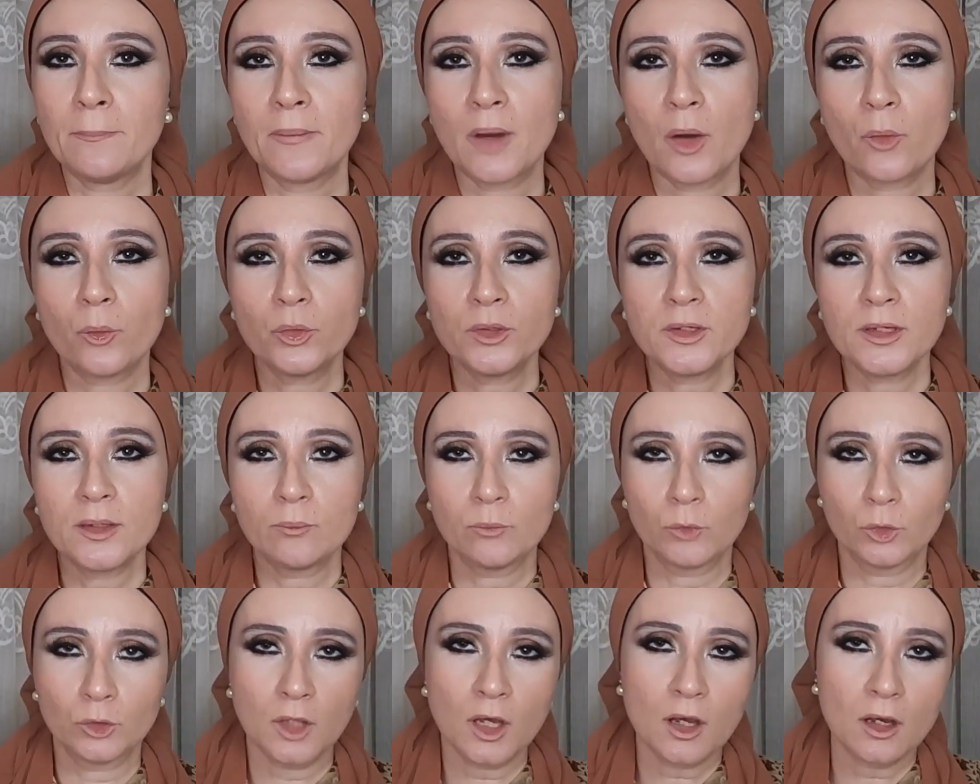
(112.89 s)
ما أقول
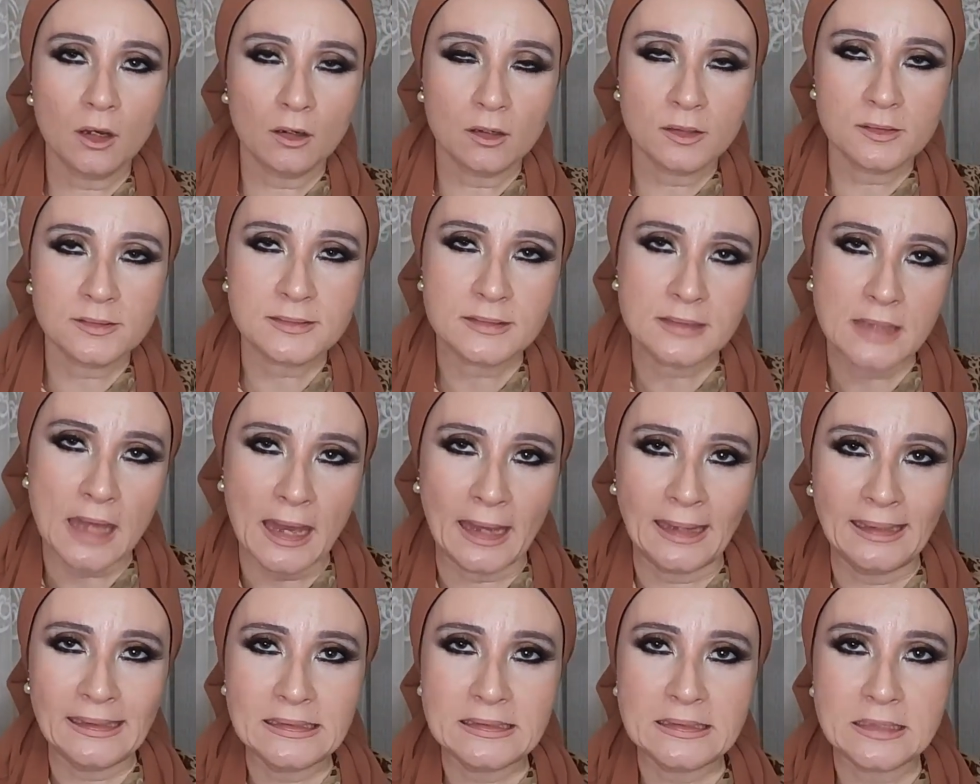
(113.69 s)
الملخص
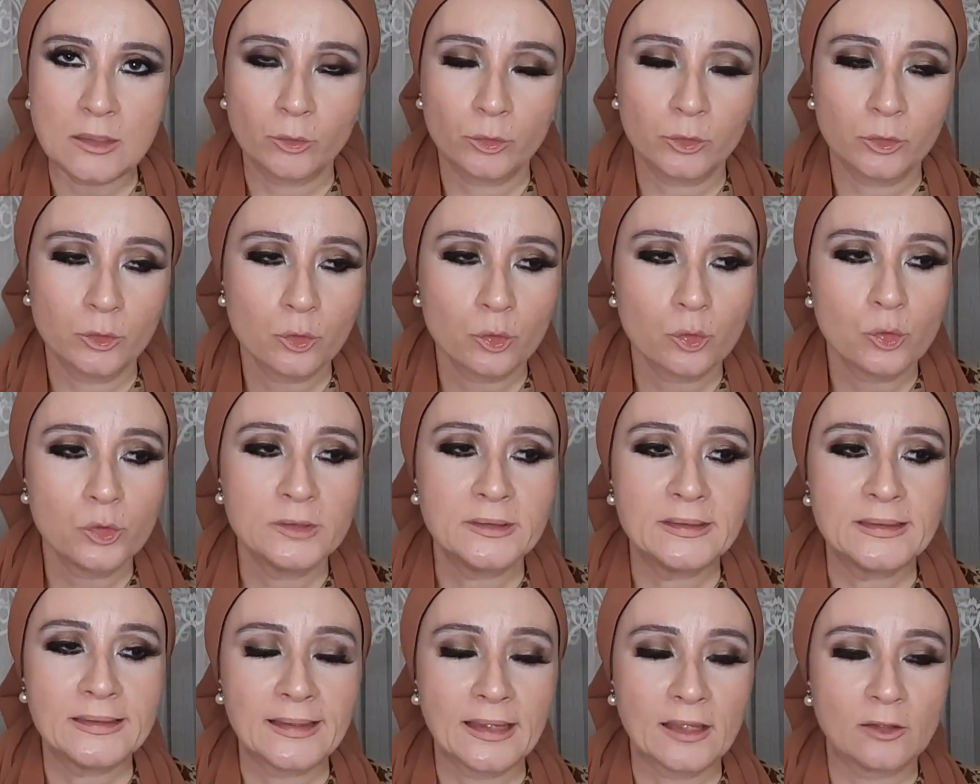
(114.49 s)
عايزة أقول لكم
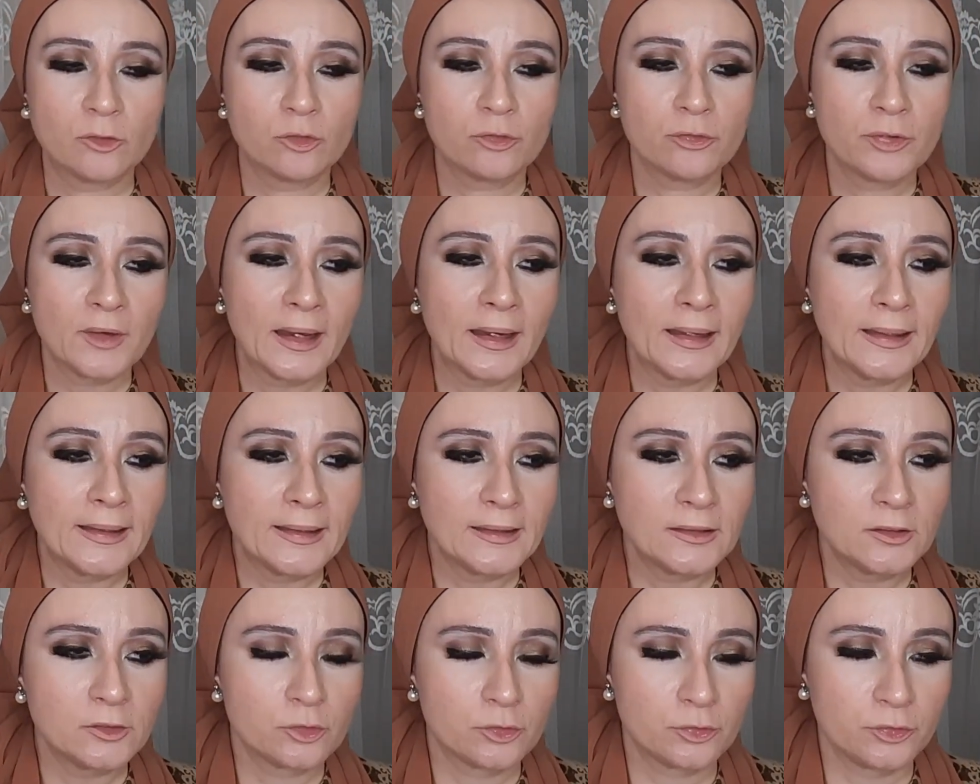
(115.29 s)
إن كان
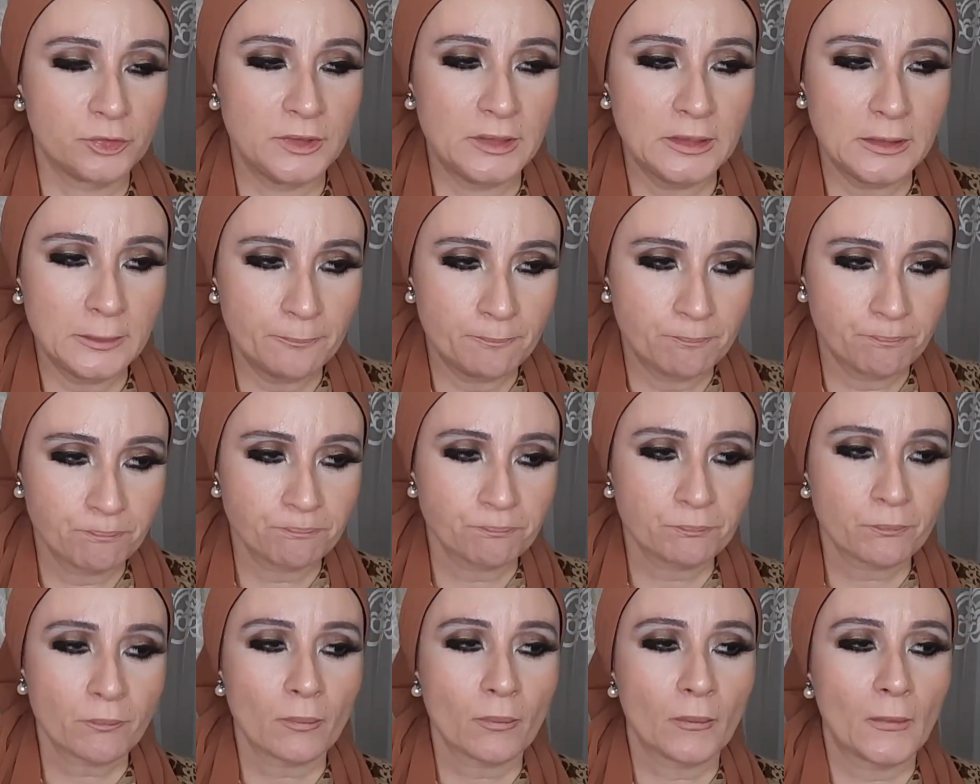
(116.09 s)
فعلا في
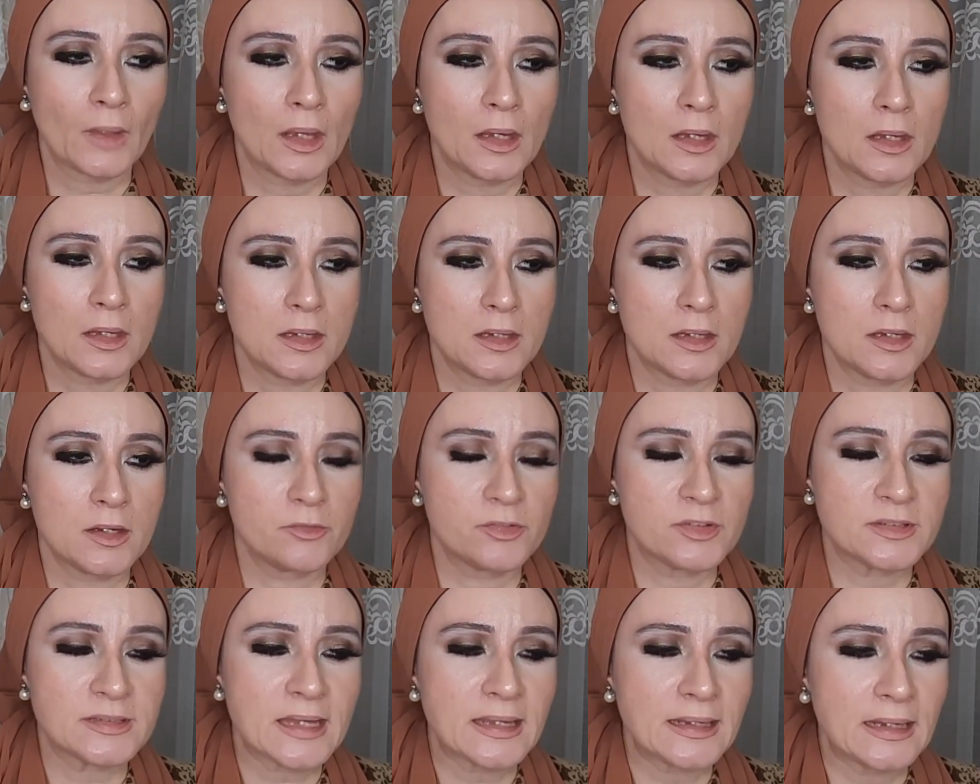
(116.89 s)

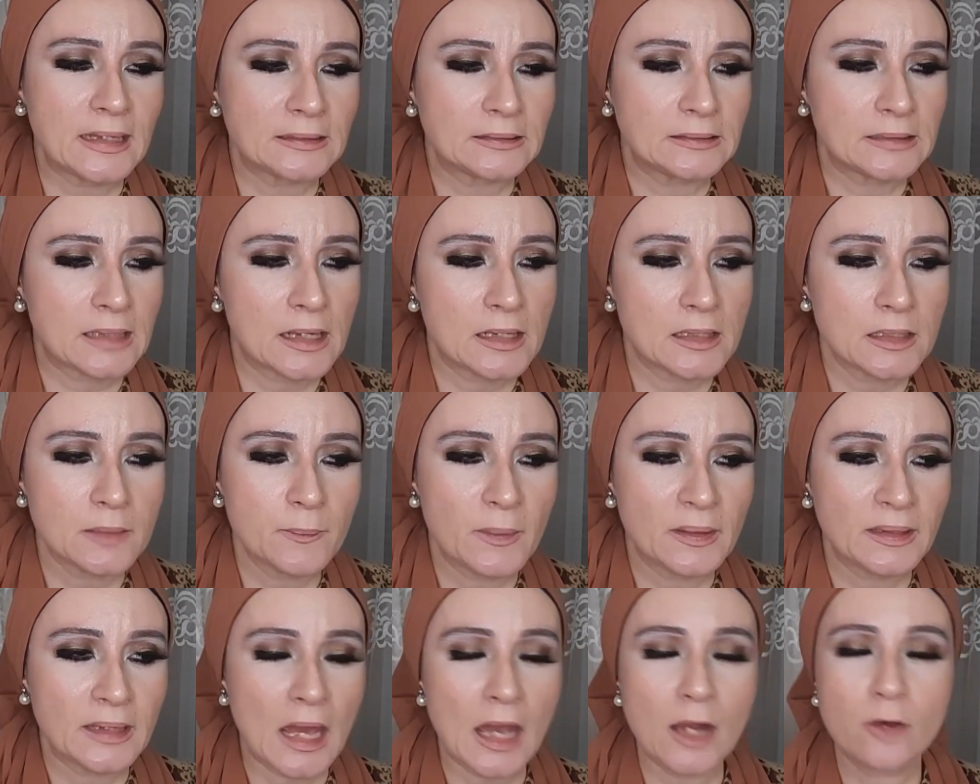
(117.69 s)
في سنة
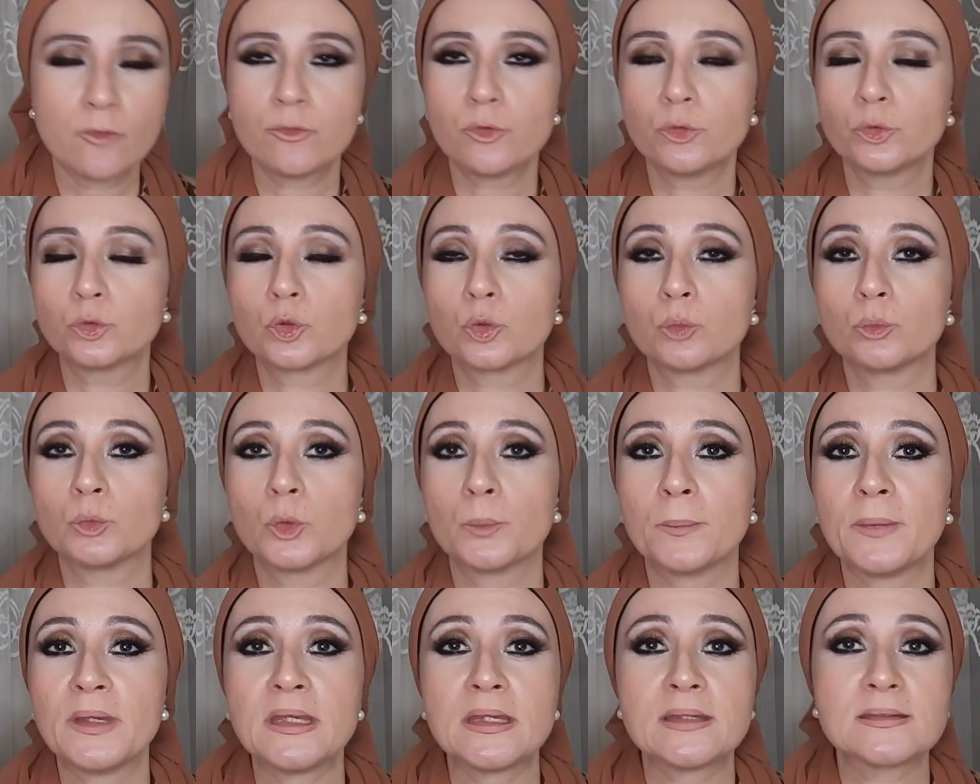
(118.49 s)
تقريبا
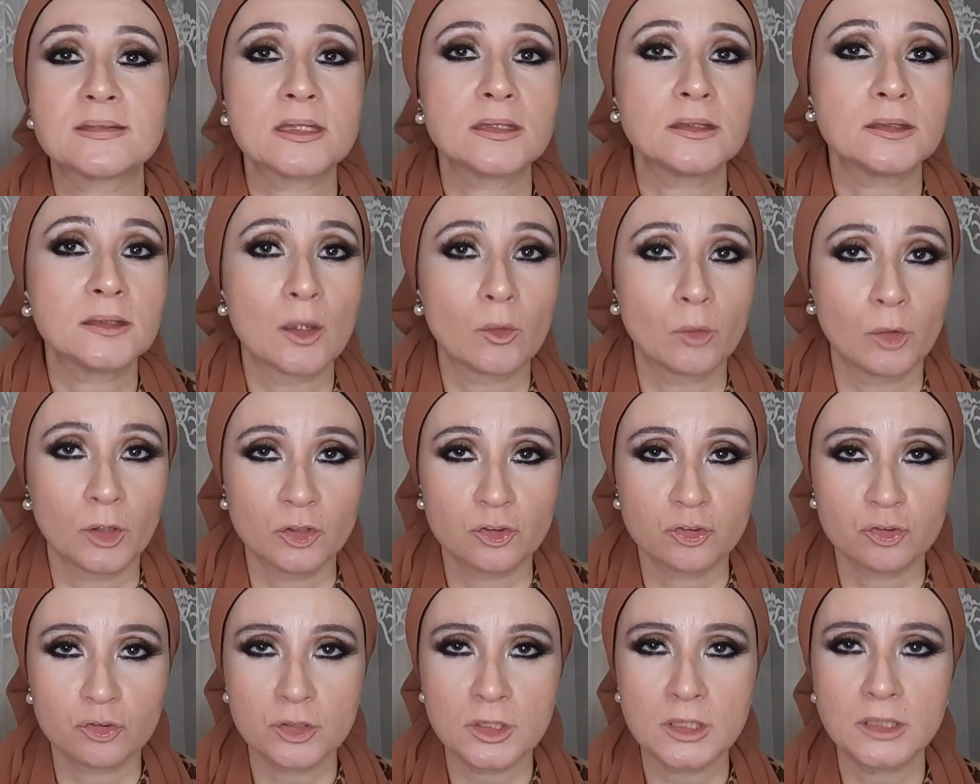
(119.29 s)

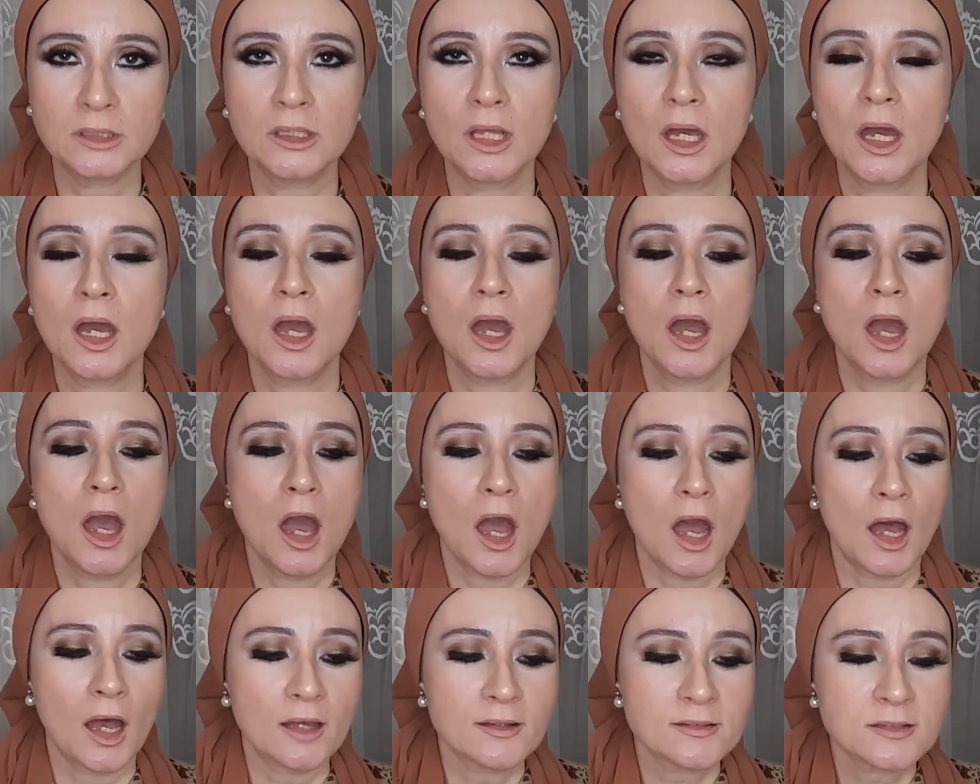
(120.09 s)
1826
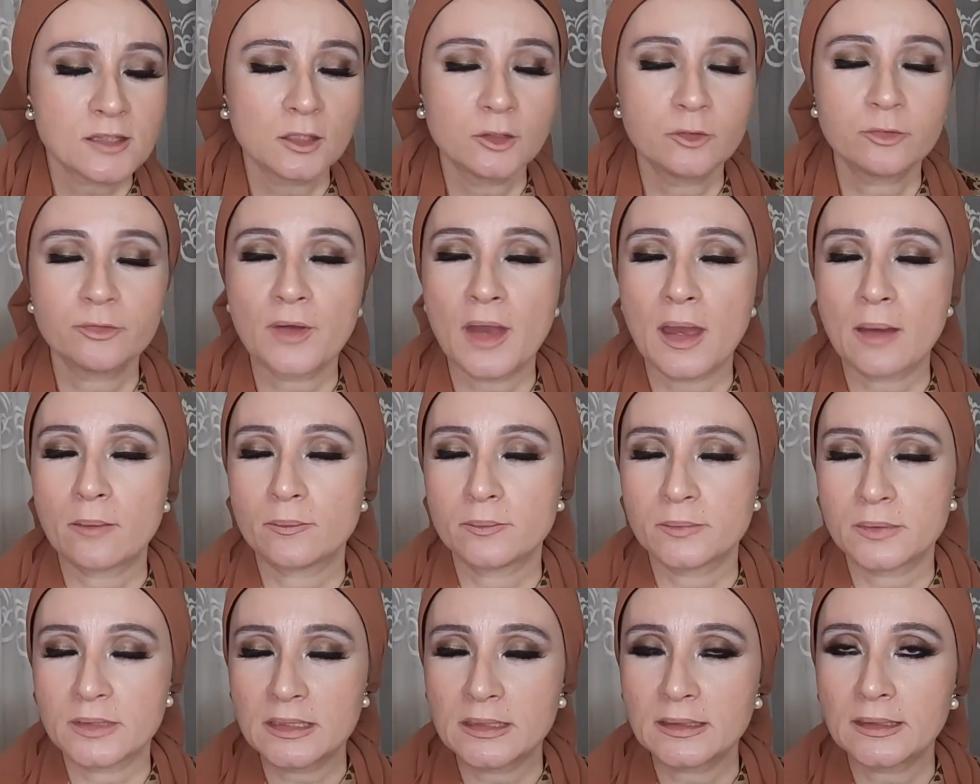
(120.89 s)
حصل في
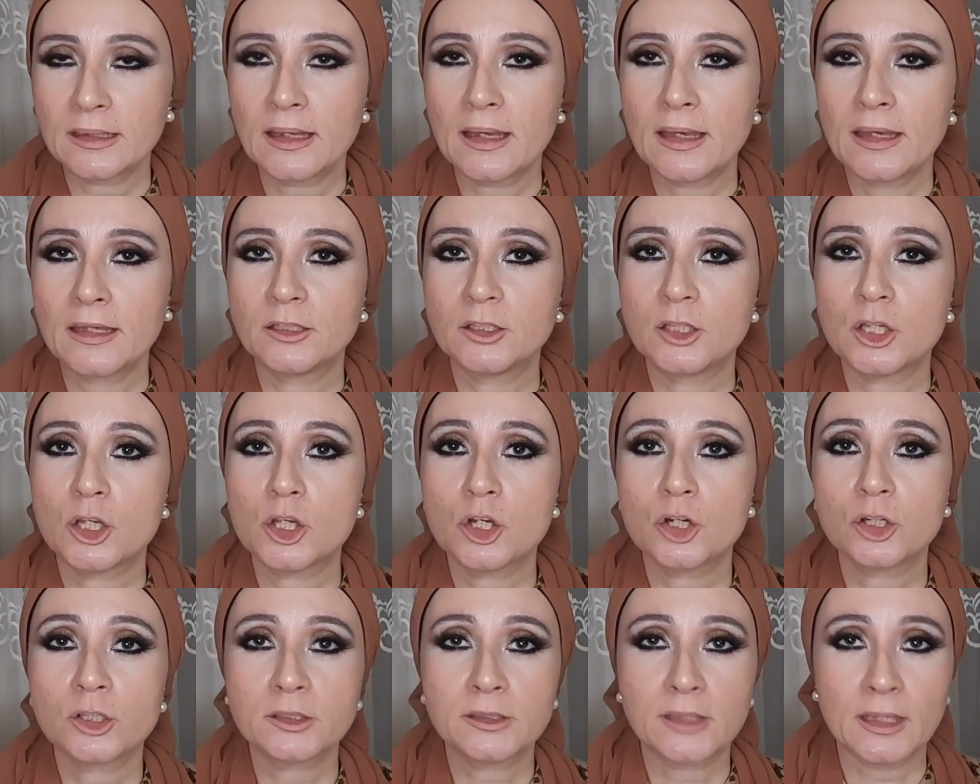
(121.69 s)
أمريكا انهيار